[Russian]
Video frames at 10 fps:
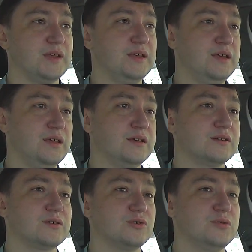И,
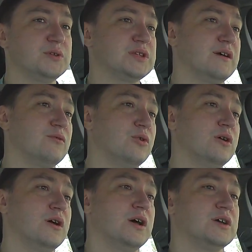кроме
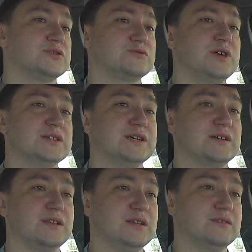того, сюда
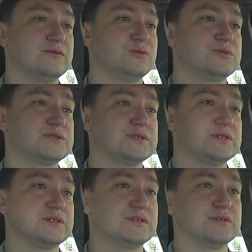закладываются
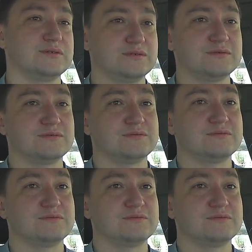э,